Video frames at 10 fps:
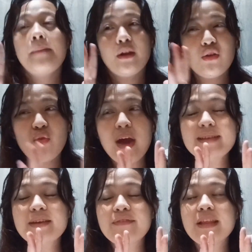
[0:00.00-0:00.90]
Pero yung
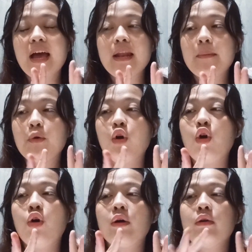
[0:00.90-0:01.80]
i7 ang alam
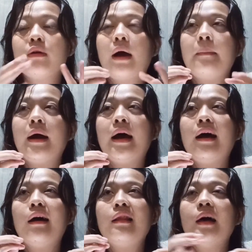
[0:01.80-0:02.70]
ko, yung uh,
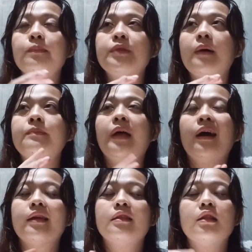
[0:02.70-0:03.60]
mga laptop
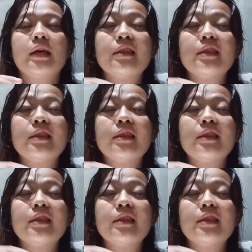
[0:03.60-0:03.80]
ng Intel,